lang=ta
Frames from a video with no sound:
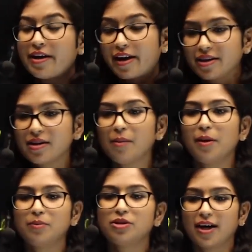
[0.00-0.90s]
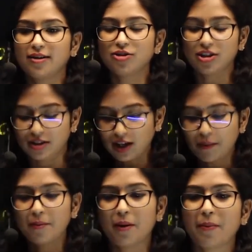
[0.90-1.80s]
நான் இதுதான் மேம் ஸ்ட்ராட்டஜி
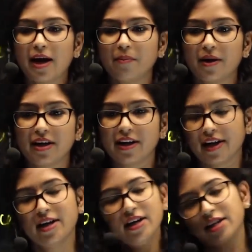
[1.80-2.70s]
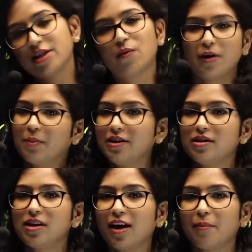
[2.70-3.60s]
இதுதான் மேம் நான் பிளான் பண்ணியிருக்கேன் இந்த ஒன்
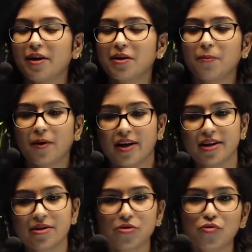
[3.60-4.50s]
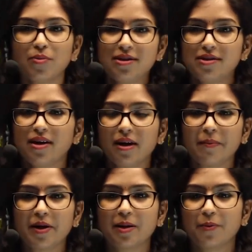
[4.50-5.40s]
மந்த் இதுதான் நான் படிக்க போகிறேன் இந்த டூ மந்த்ஸ் இதுதான்
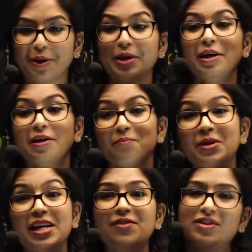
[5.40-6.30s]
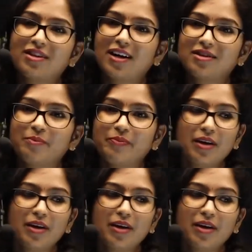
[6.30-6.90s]
நான் படிக்க போகிறேன் பிலீவ் இன் தட்